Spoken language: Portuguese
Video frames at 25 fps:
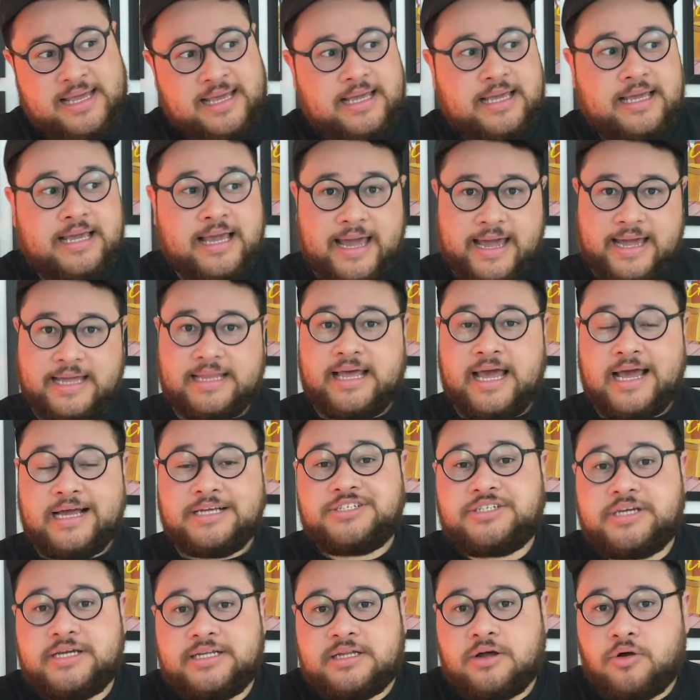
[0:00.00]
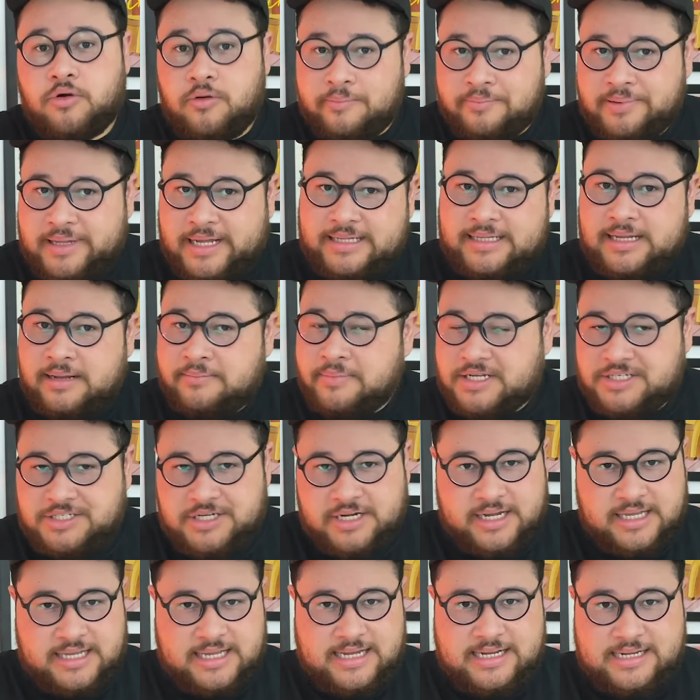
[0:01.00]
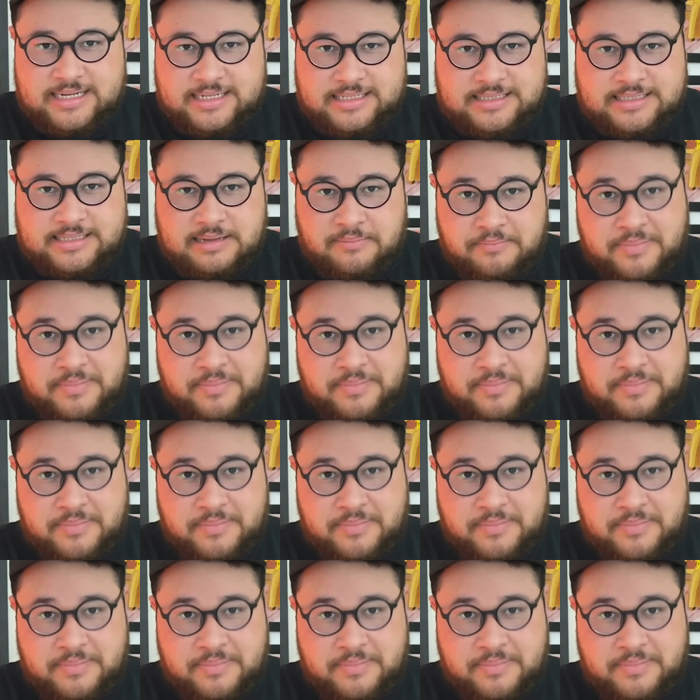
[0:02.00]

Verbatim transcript: e ele rejeita completamente a criança,